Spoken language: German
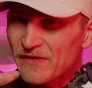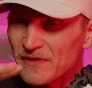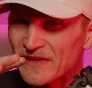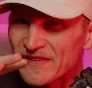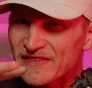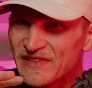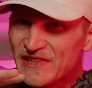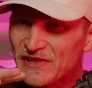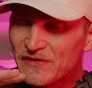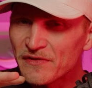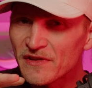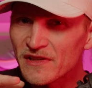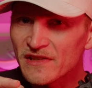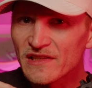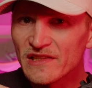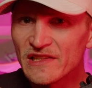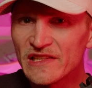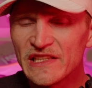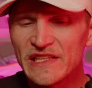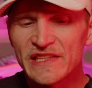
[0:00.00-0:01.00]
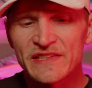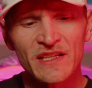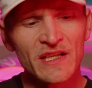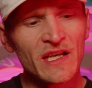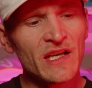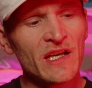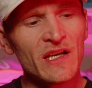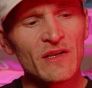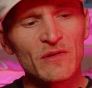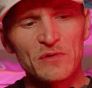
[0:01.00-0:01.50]
etwas tiefer gelegt.
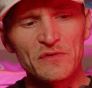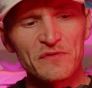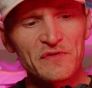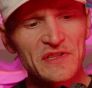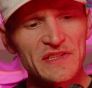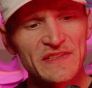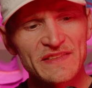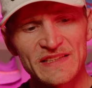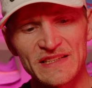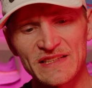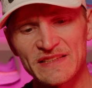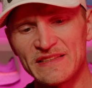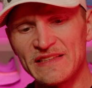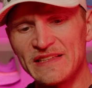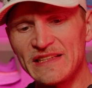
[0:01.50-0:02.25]
Und wie gesagt,